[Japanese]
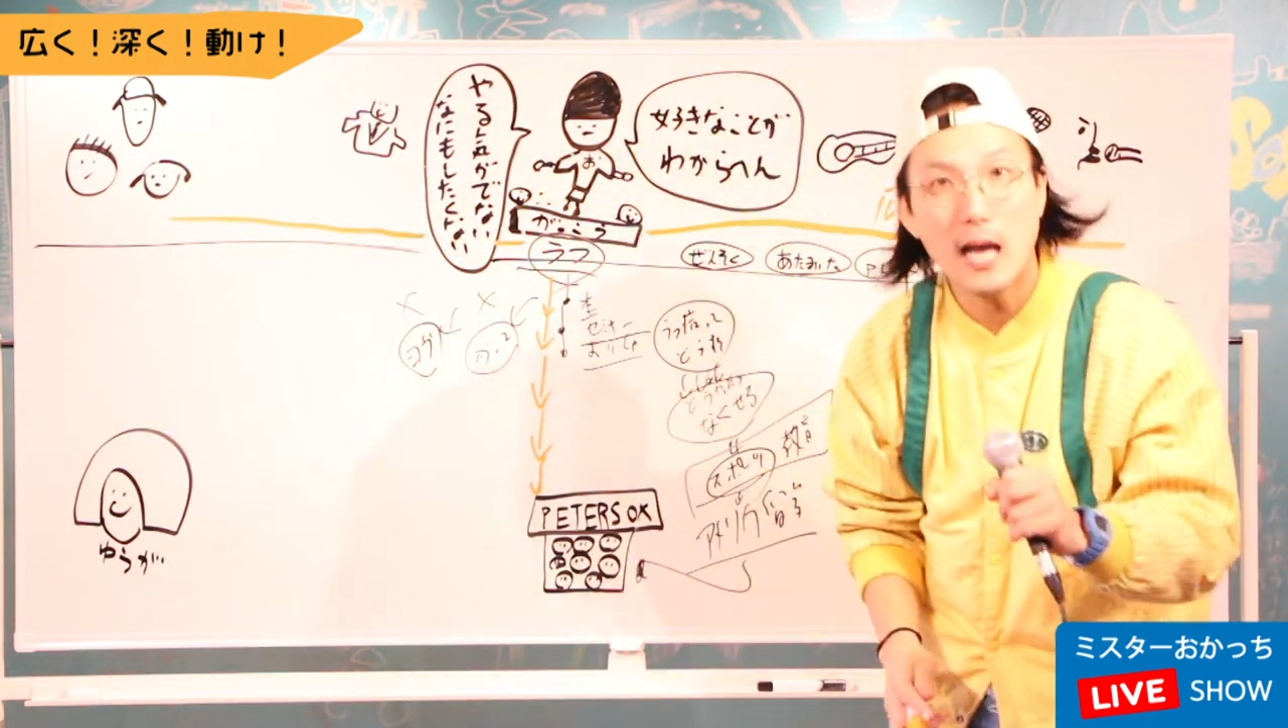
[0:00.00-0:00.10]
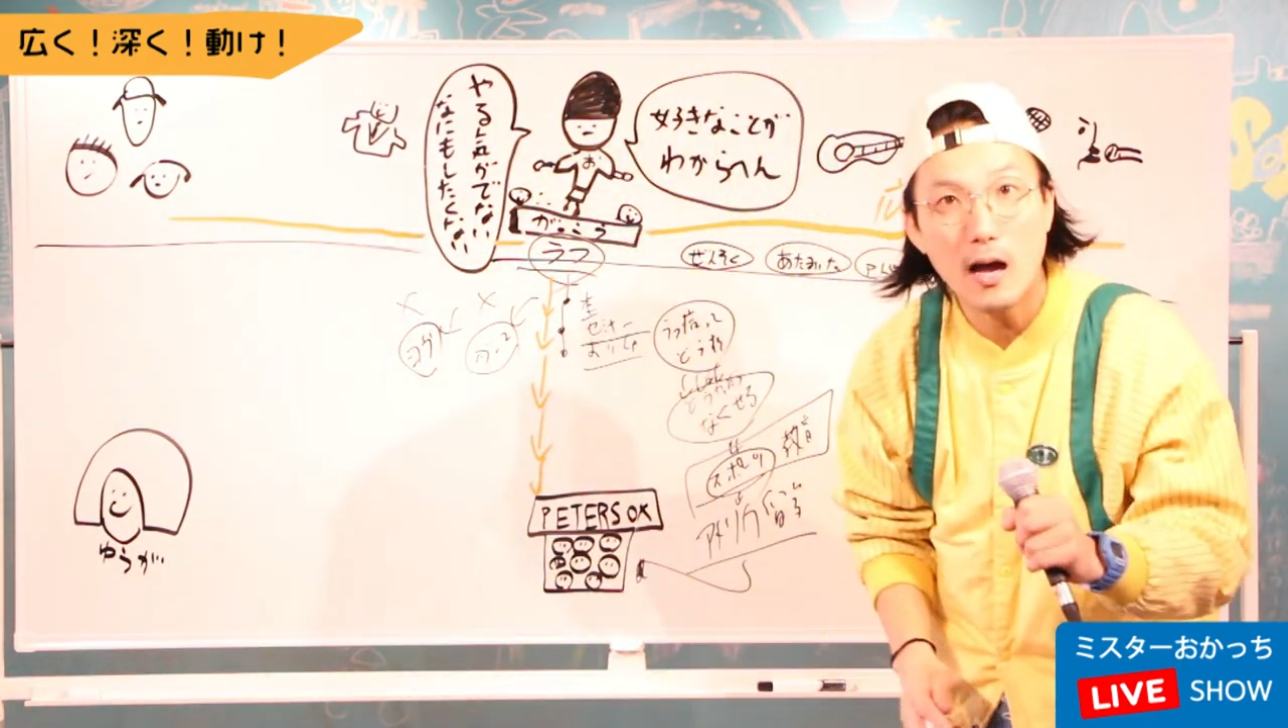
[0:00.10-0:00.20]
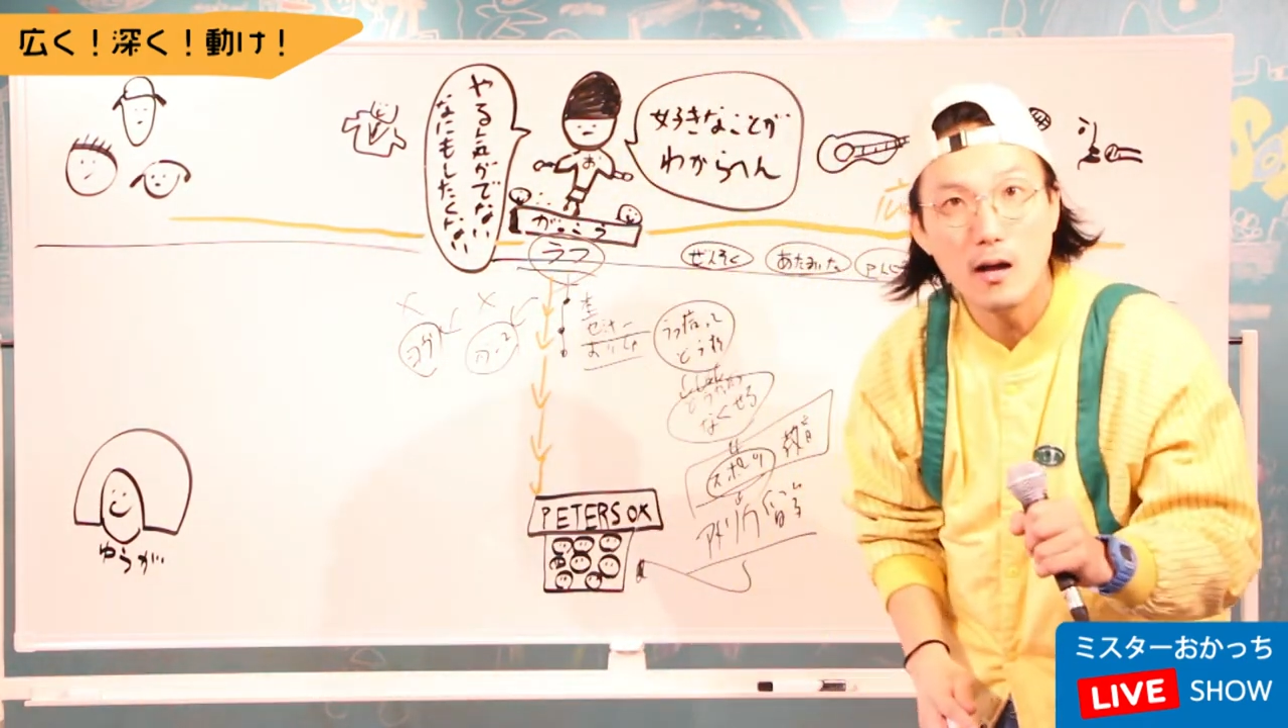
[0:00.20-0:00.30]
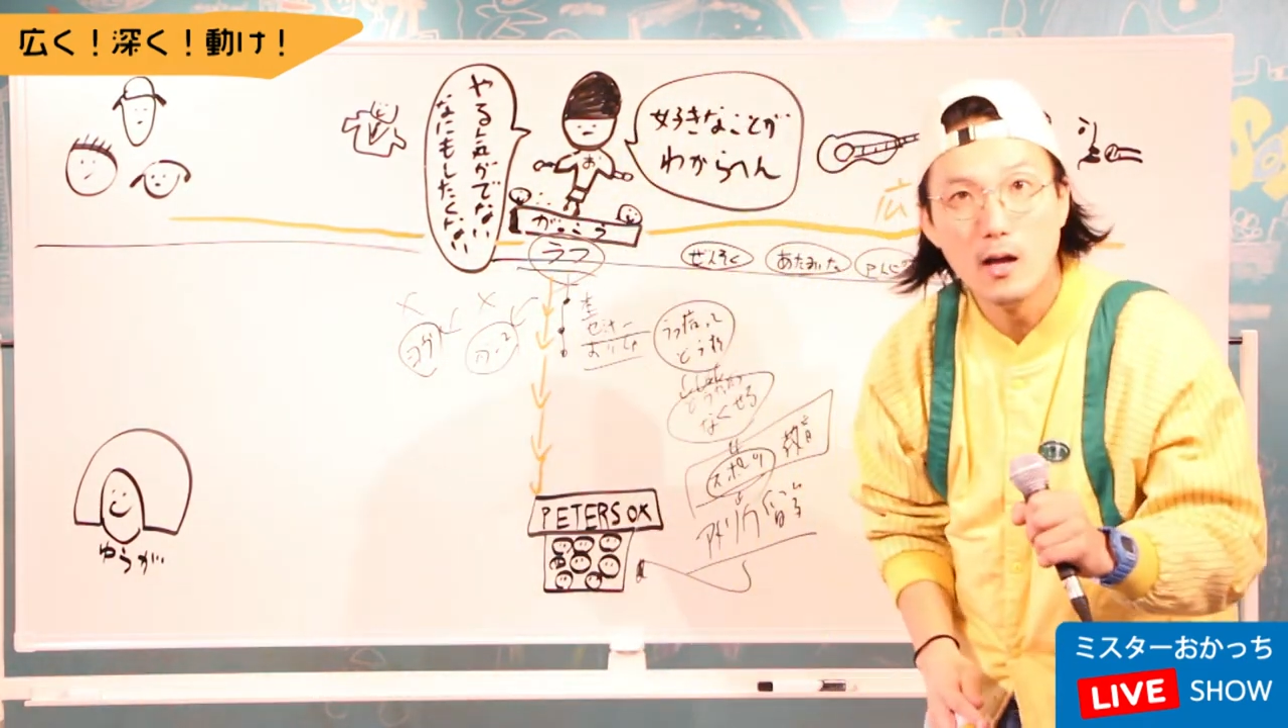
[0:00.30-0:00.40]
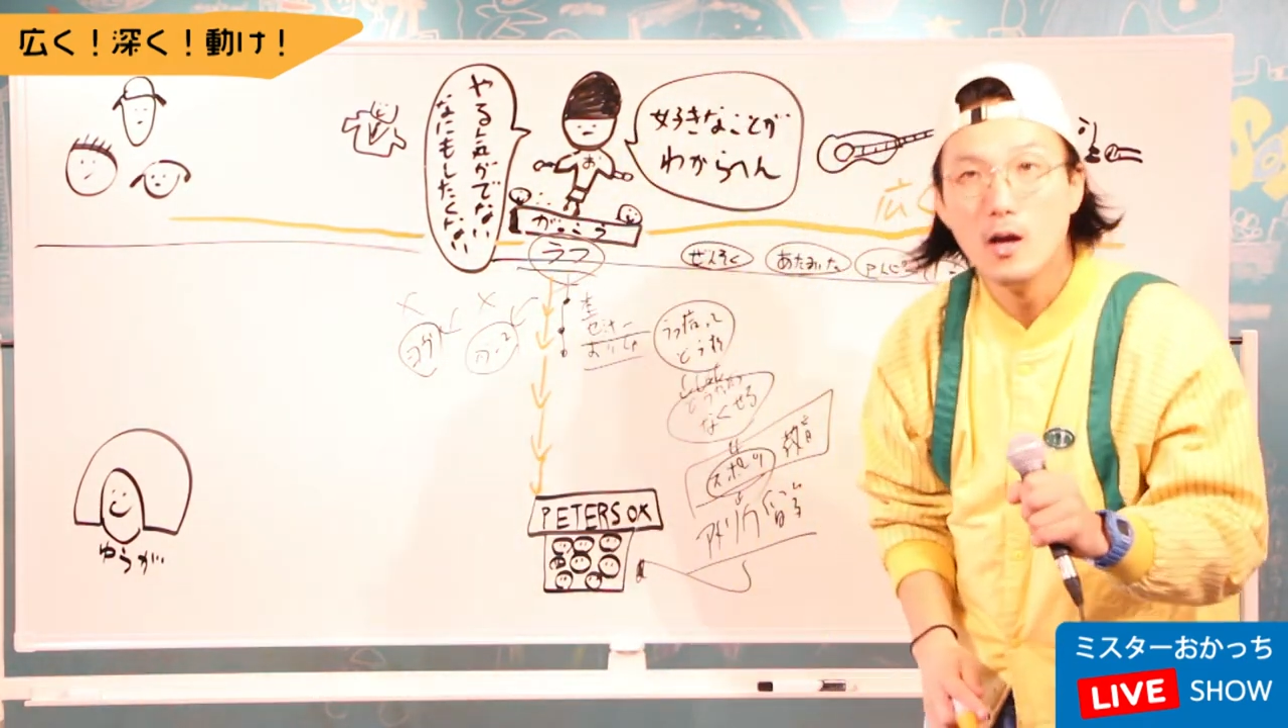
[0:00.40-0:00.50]

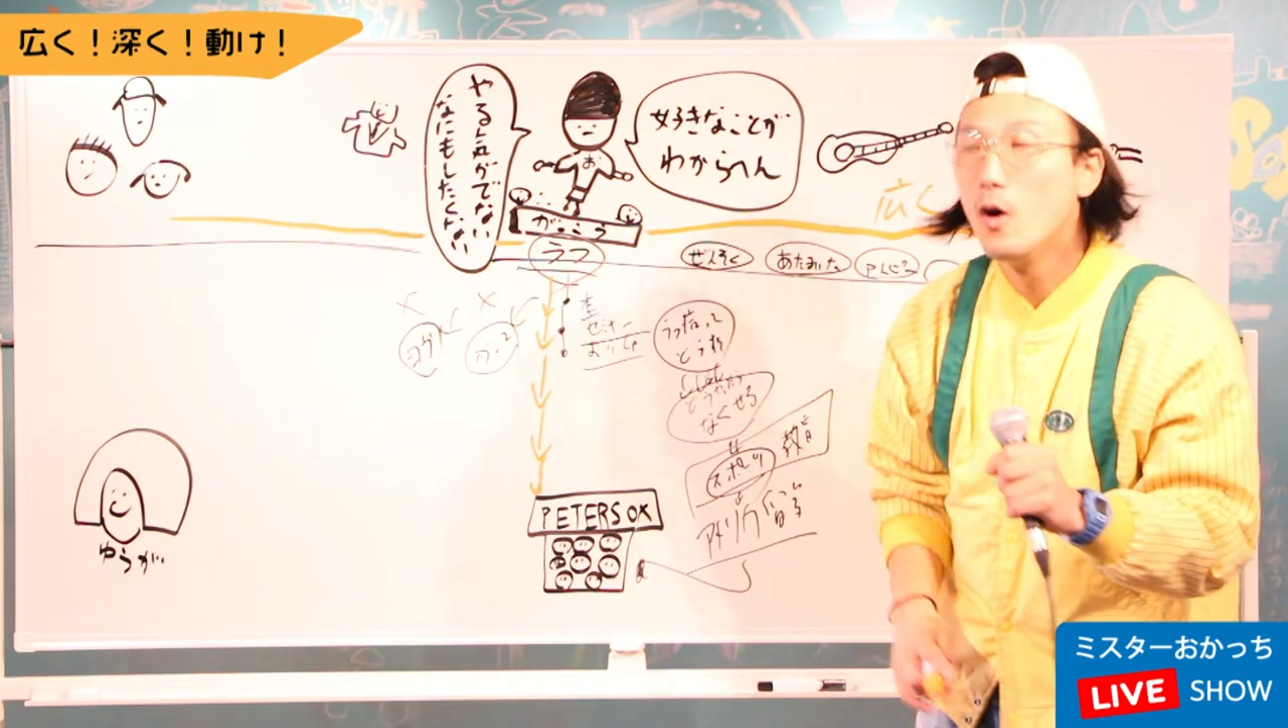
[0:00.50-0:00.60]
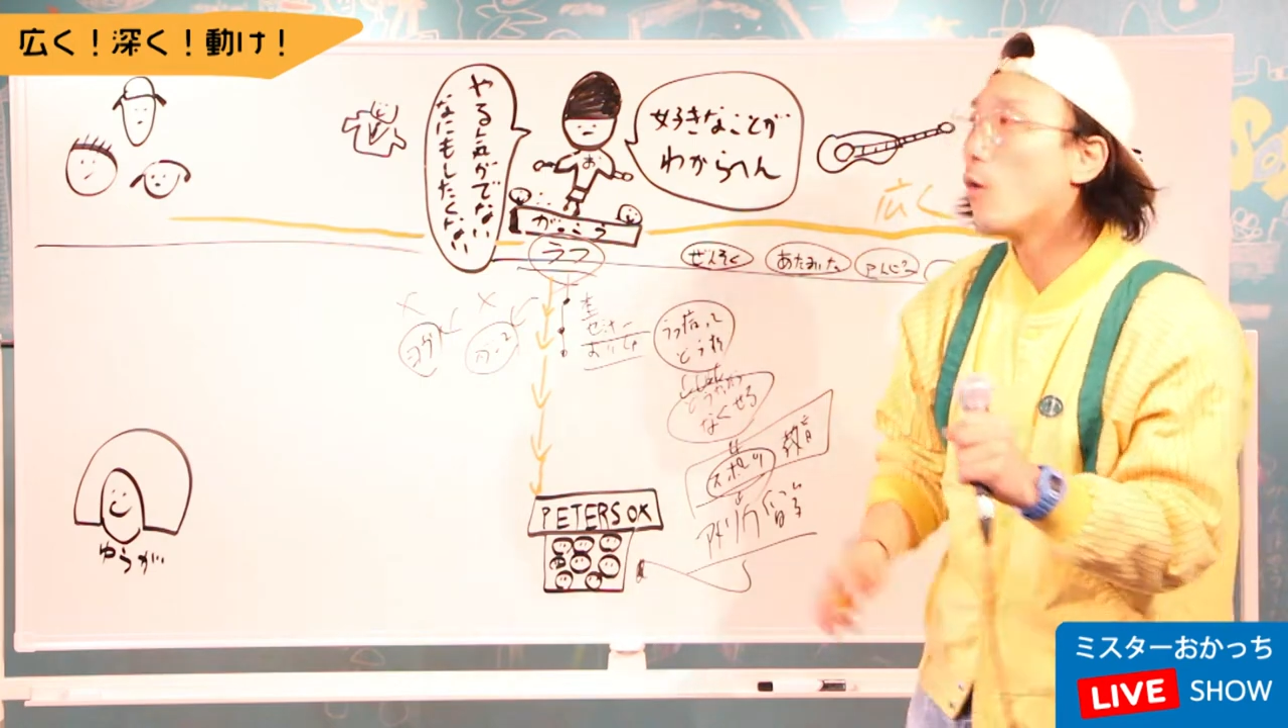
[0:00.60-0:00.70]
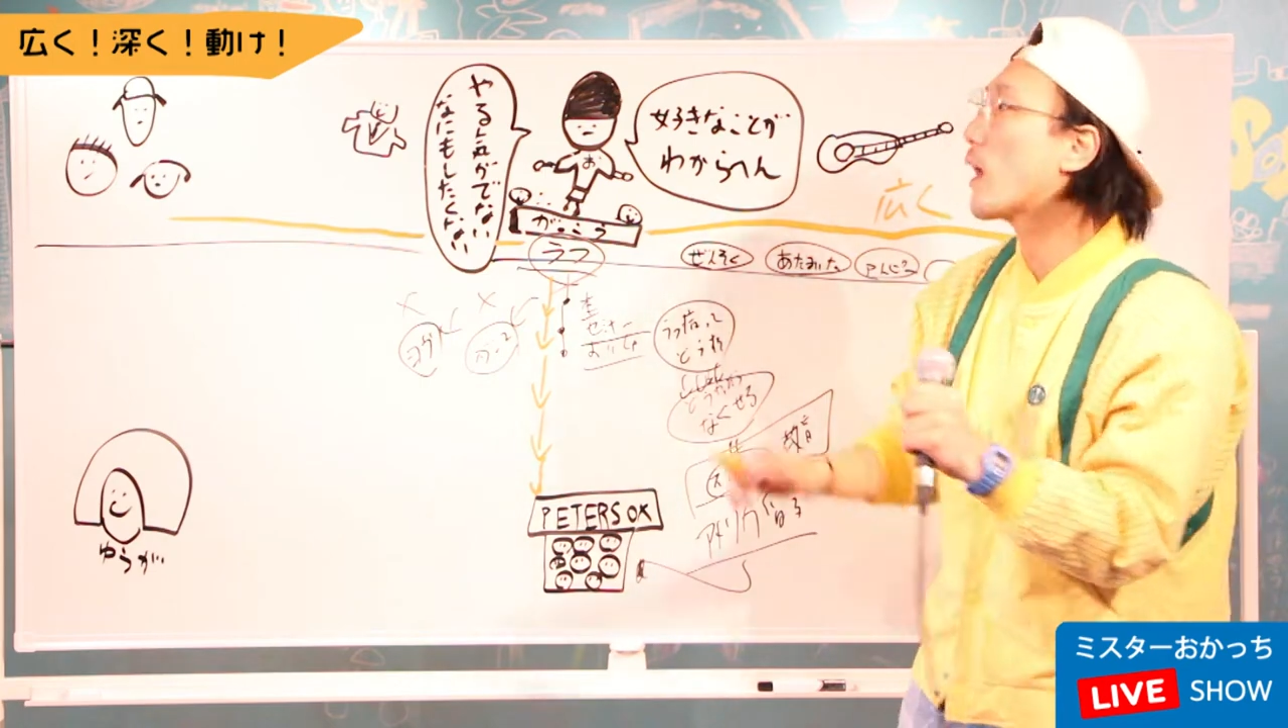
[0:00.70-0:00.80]
たお